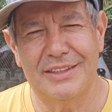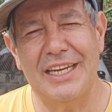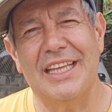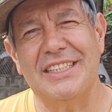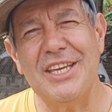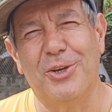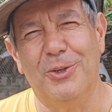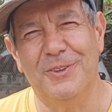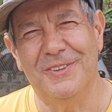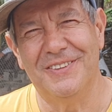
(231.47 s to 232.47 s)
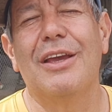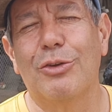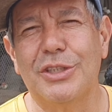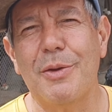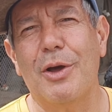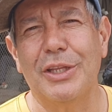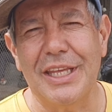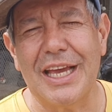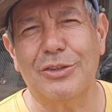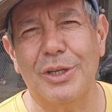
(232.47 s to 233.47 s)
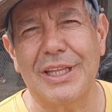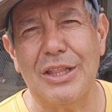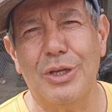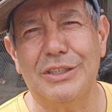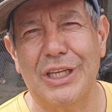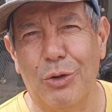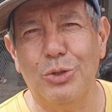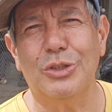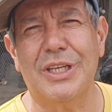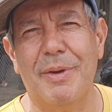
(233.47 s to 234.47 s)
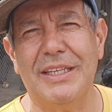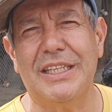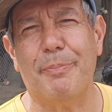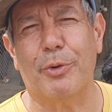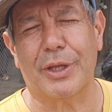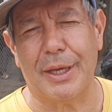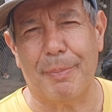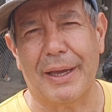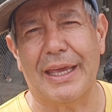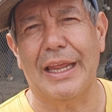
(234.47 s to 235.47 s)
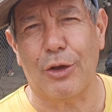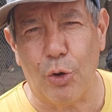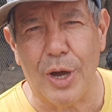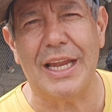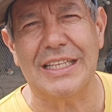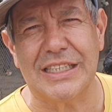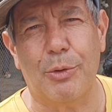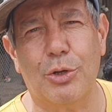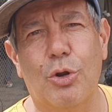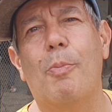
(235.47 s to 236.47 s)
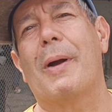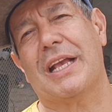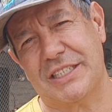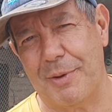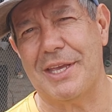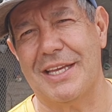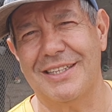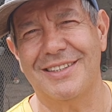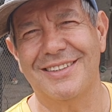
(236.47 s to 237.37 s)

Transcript: 35. Inclusive ahorita estoy dictando en segundo semestre porque para que le cojan el sabor o para que se vayan.